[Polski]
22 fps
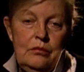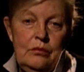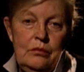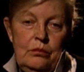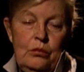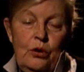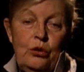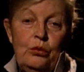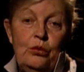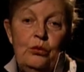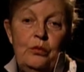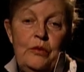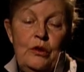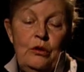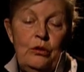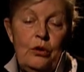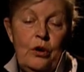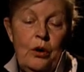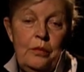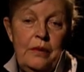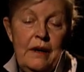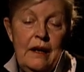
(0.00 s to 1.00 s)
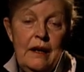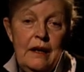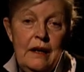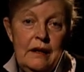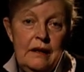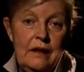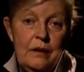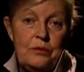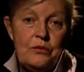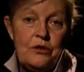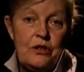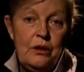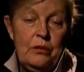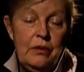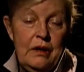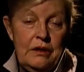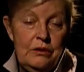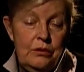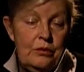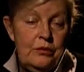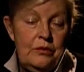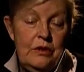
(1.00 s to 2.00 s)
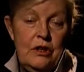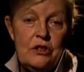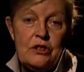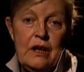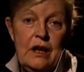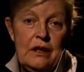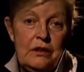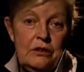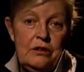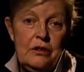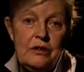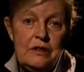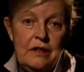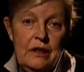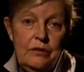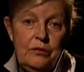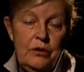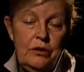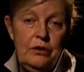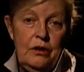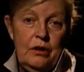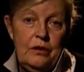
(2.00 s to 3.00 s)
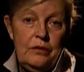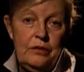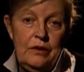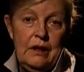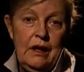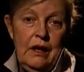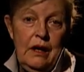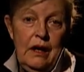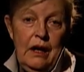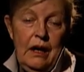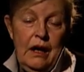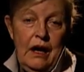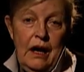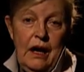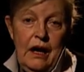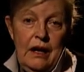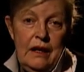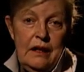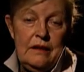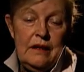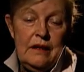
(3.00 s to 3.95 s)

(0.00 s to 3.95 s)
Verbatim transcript: Bogumił Kobiela na przykład, również aktor zawodowy, ale